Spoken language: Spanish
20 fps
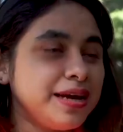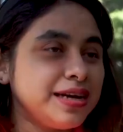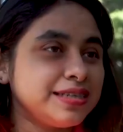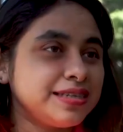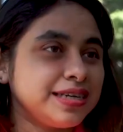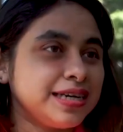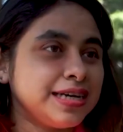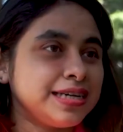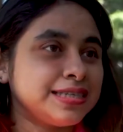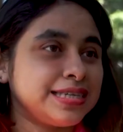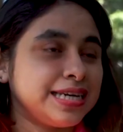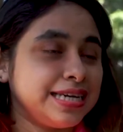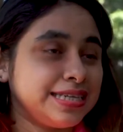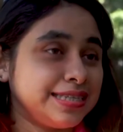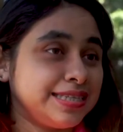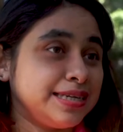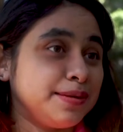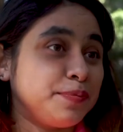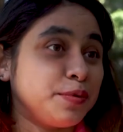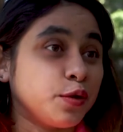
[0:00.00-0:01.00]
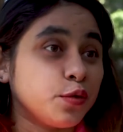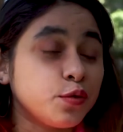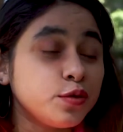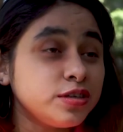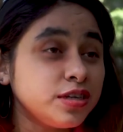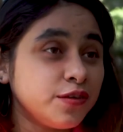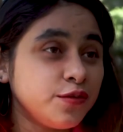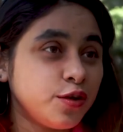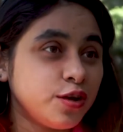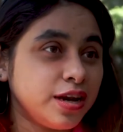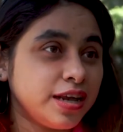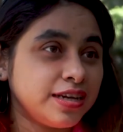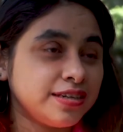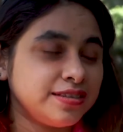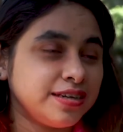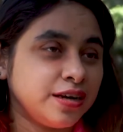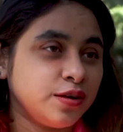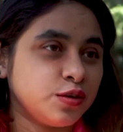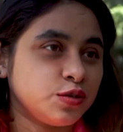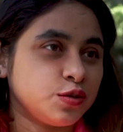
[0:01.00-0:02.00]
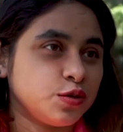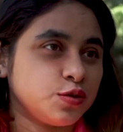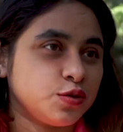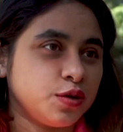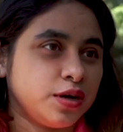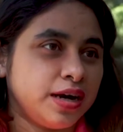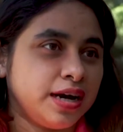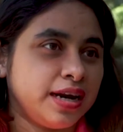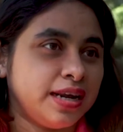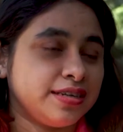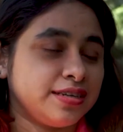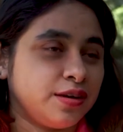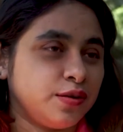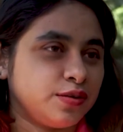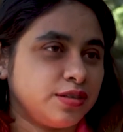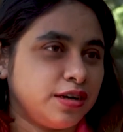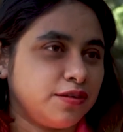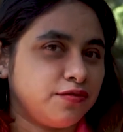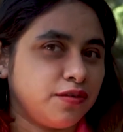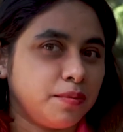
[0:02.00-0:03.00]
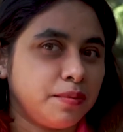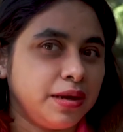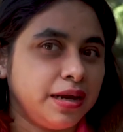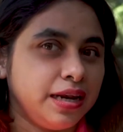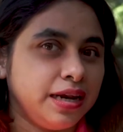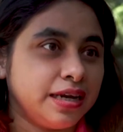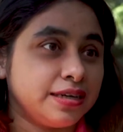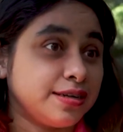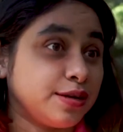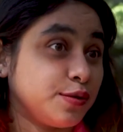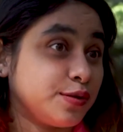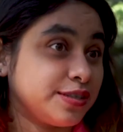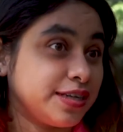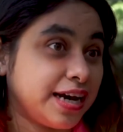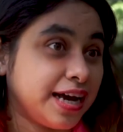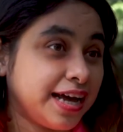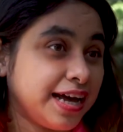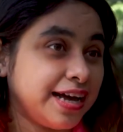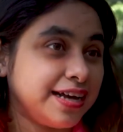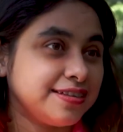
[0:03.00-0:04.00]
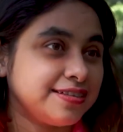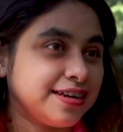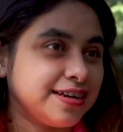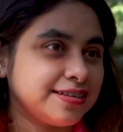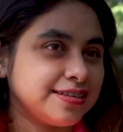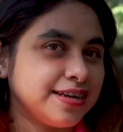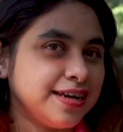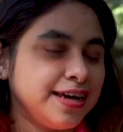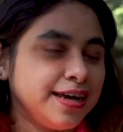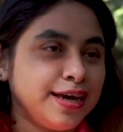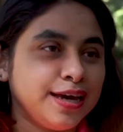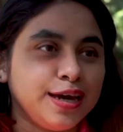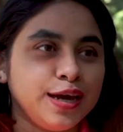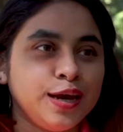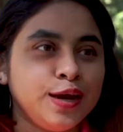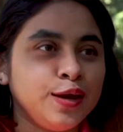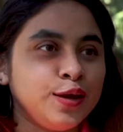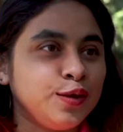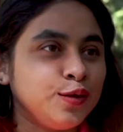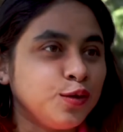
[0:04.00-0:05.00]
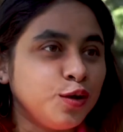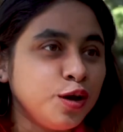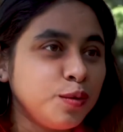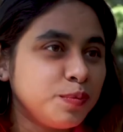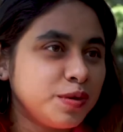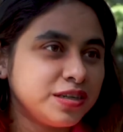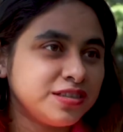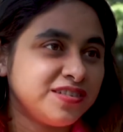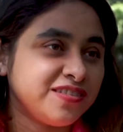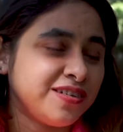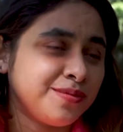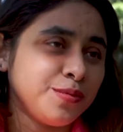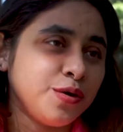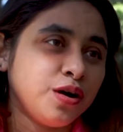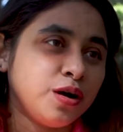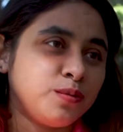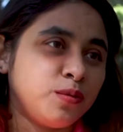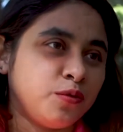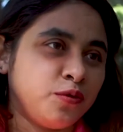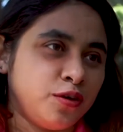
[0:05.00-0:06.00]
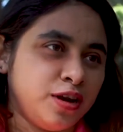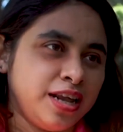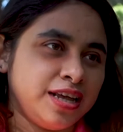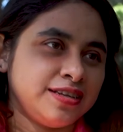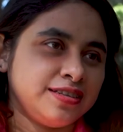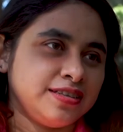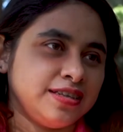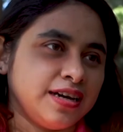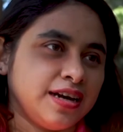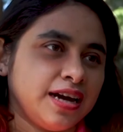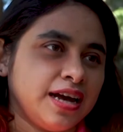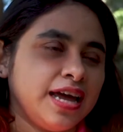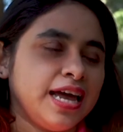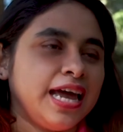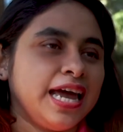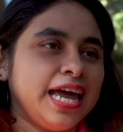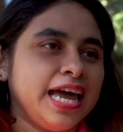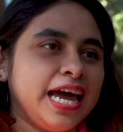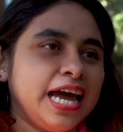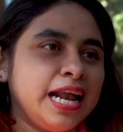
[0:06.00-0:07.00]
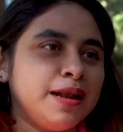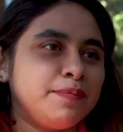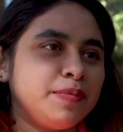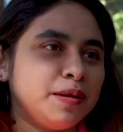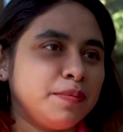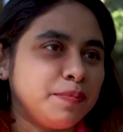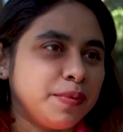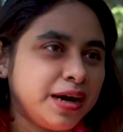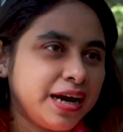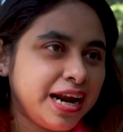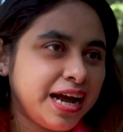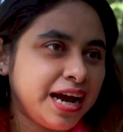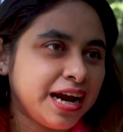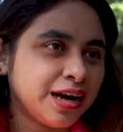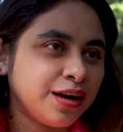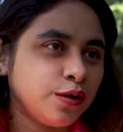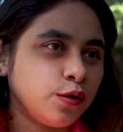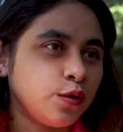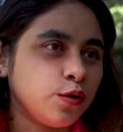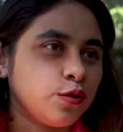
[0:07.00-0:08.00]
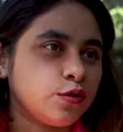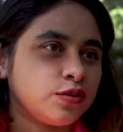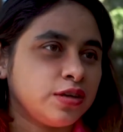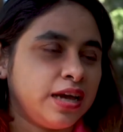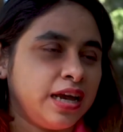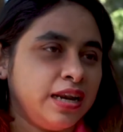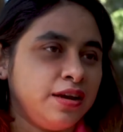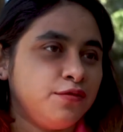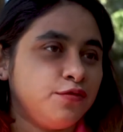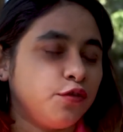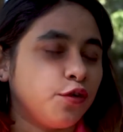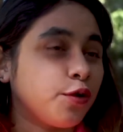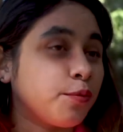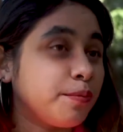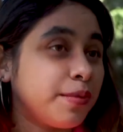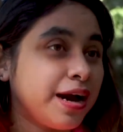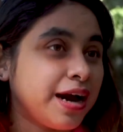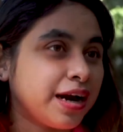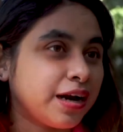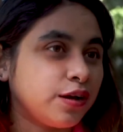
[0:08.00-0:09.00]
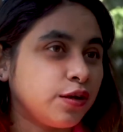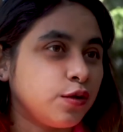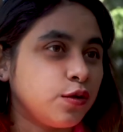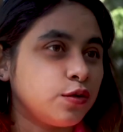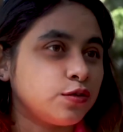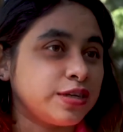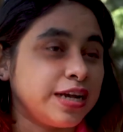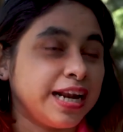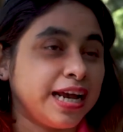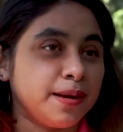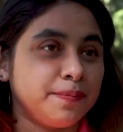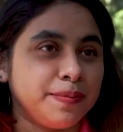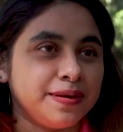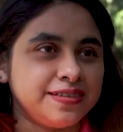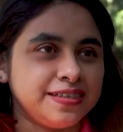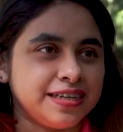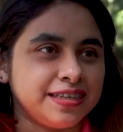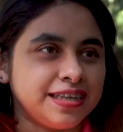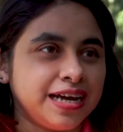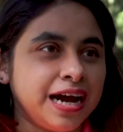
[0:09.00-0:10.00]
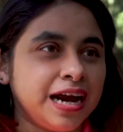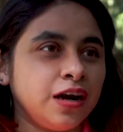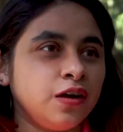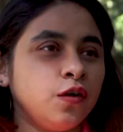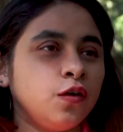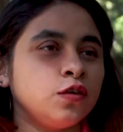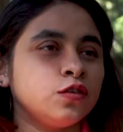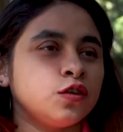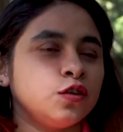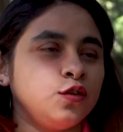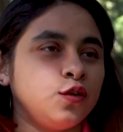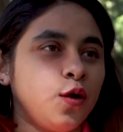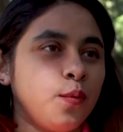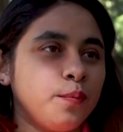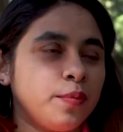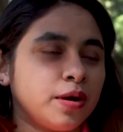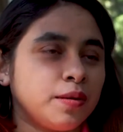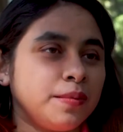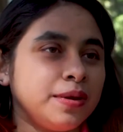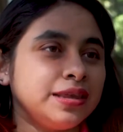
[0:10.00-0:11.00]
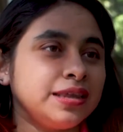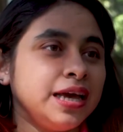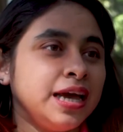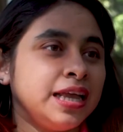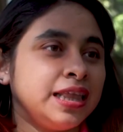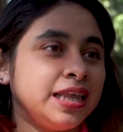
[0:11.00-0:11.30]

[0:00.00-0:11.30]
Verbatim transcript: veces se produce violencia en nuestros hogares, en nuestras familias, en nuestras casas y no lo percibimos como violencia. El prepararnos, el informarnos, el capacitarnos nos permite